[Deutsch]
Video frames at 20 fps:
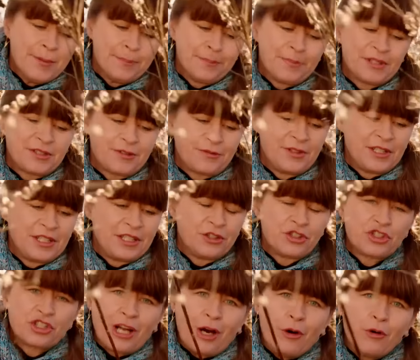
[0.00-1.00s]
bis wir die
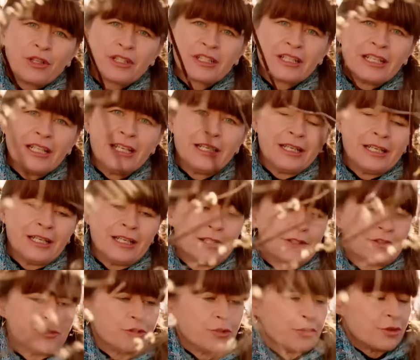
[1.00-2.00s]
Stauden
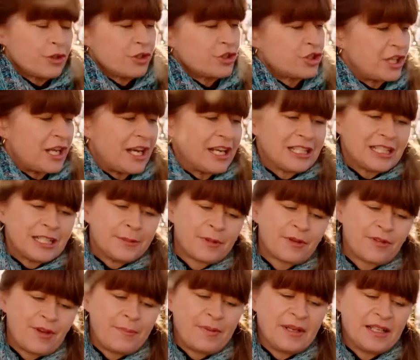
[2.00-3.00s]
Zurückschneiden im
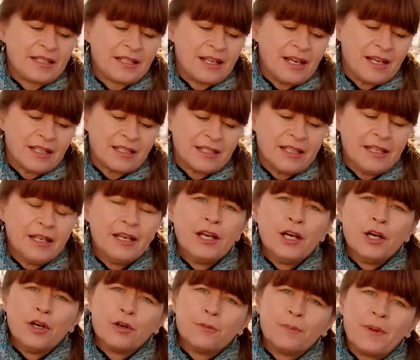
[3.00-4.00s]
Querbeetgarten.
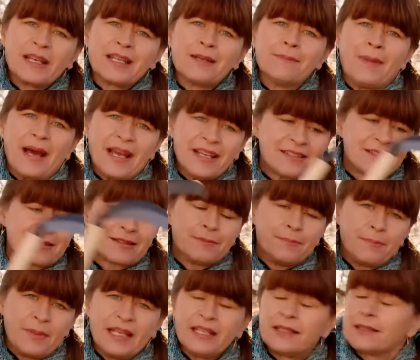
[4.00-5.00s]
Und bei den meisten
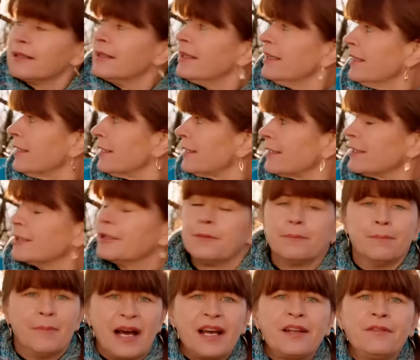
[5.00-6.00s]
Beeten hinten
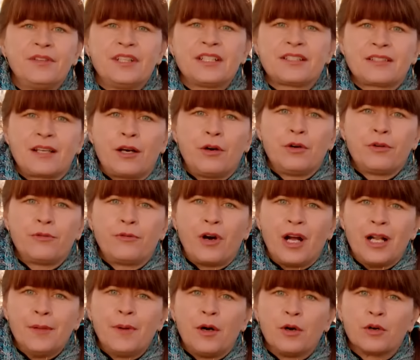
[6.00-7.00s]
machen wir das auch, vor
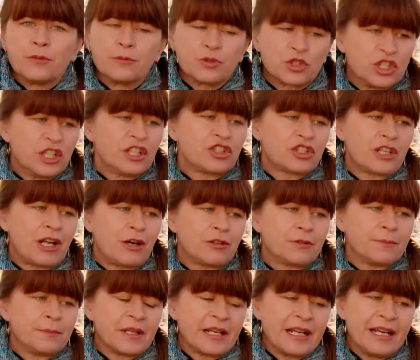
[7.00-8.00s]
allem auch im
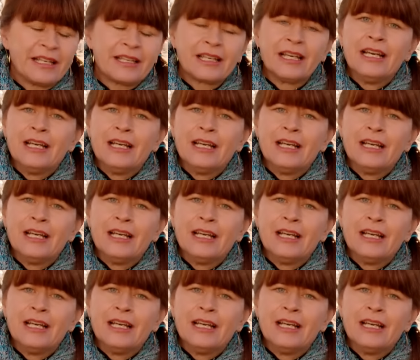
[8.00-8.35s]
Schnittstaudenbereich,